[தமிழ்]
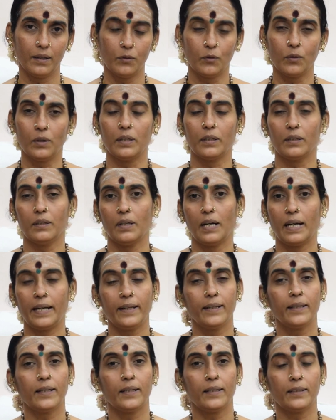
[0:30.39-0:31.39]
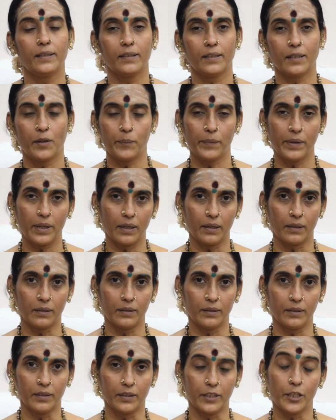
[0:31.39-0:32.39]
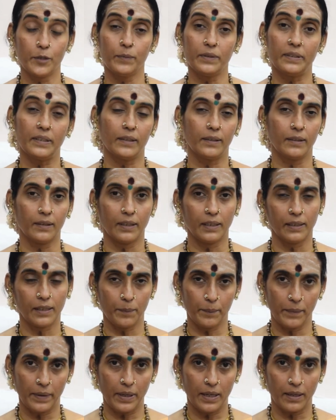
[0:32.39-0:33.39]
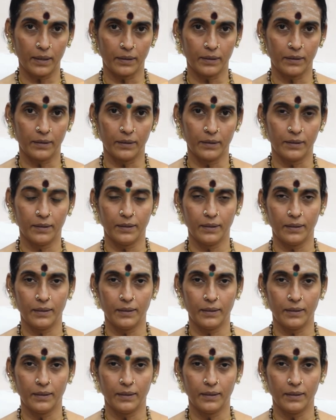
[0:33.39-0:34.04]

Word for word: உங்களுக்கு அயன் கண்டென்ட் கம்மியாக இருக்குது இரும்பு சத்துக்கள் கம்மியாக இருக்குது